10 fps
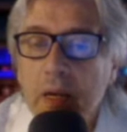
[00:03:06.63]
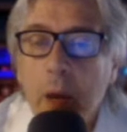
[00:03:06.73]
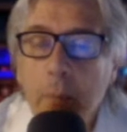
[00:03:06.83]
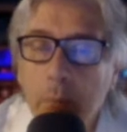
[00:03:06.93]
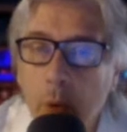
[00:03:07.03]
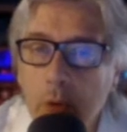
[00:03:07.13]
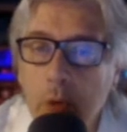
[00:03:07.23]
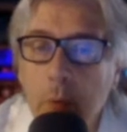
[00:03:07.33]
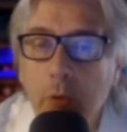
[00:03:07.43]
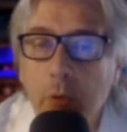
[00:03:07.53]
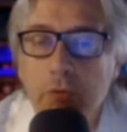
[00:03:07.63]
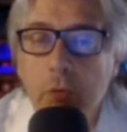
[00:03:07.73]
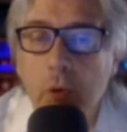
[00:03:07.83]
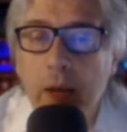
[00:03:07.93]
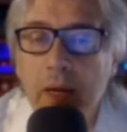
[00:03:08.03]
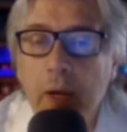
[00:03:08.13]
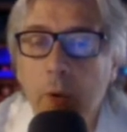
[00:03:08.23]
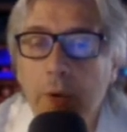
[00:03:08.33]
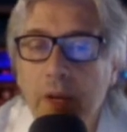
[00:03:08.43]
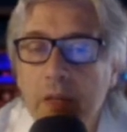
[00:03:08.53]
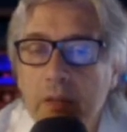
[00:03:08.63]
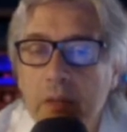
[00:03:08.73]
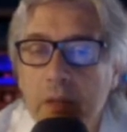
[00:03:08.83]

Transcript: molto mosso e le correnti